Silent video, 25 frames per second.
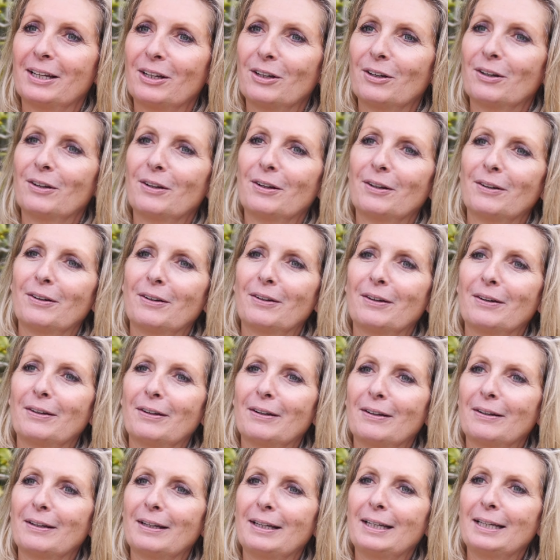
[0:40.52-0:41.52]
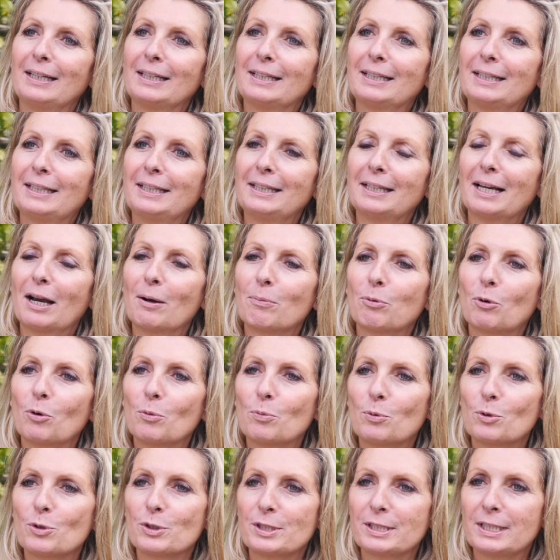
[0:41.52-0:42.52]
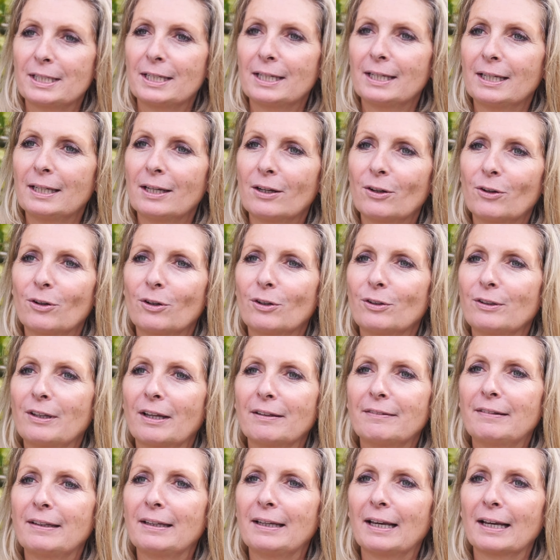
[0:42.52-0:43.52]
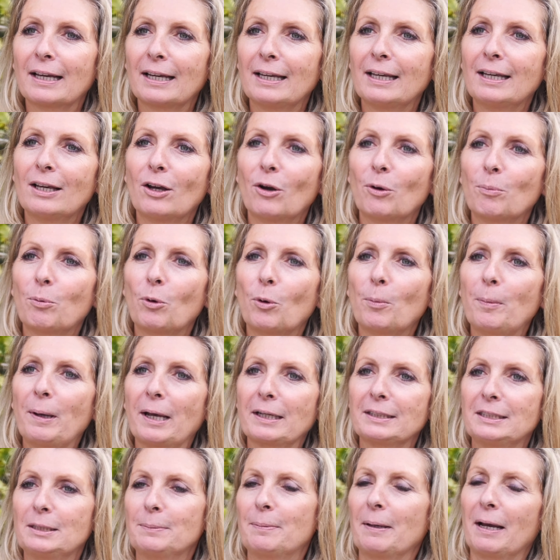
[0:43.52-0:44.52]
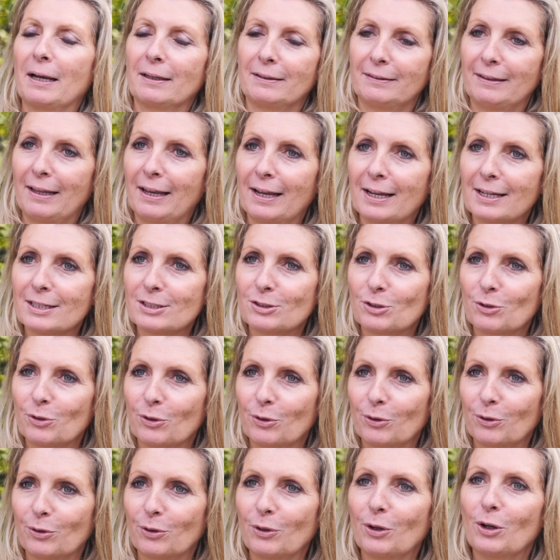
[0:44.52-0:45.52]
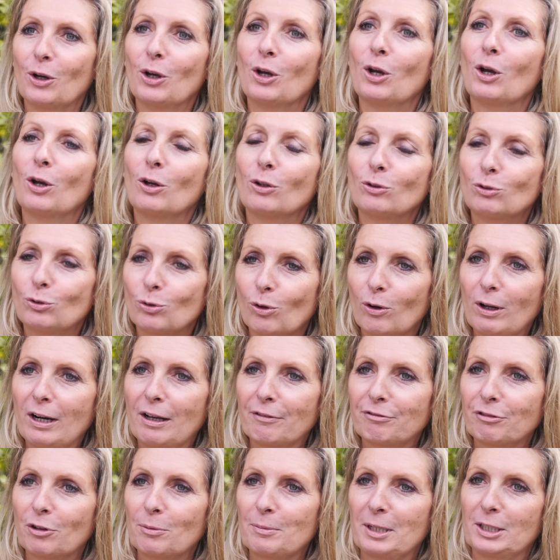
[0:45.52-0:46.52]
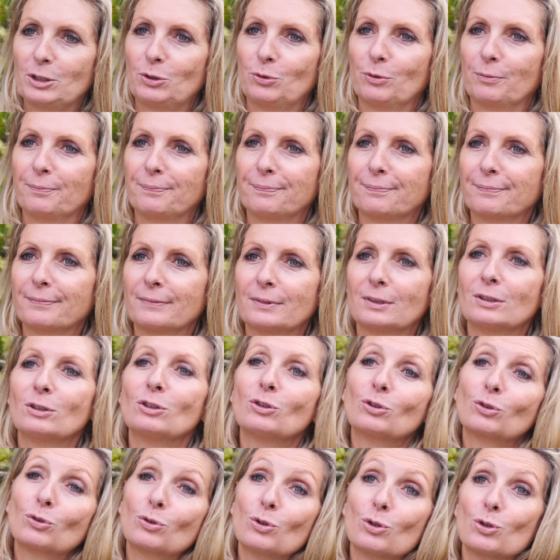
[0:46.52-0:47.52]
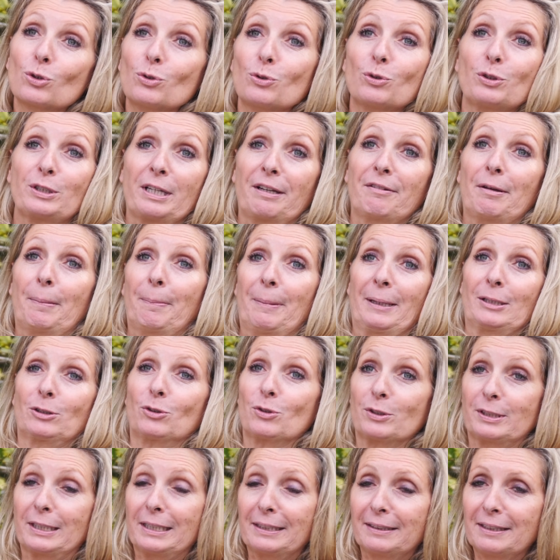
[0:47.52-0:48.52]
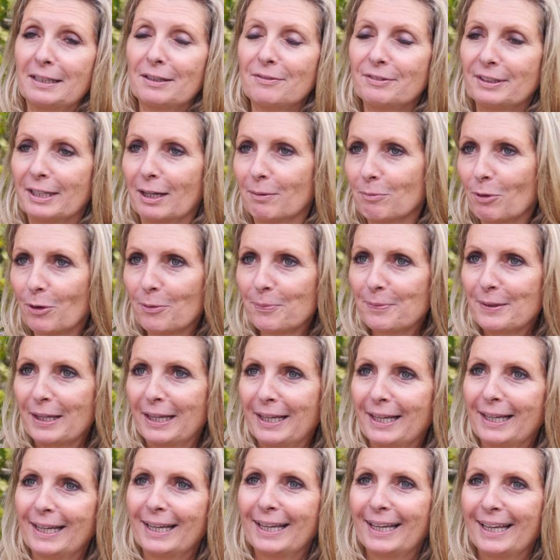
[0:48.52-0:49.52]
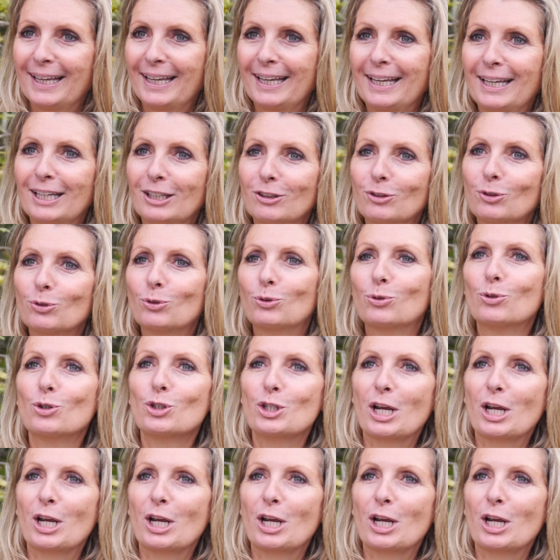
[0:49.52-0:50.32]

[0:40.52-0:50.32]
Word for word: et qui a proposé d'intégrer Property Partners durant la formation. Ce que je ne savais pas ce que c'était évidemment. Et du coup,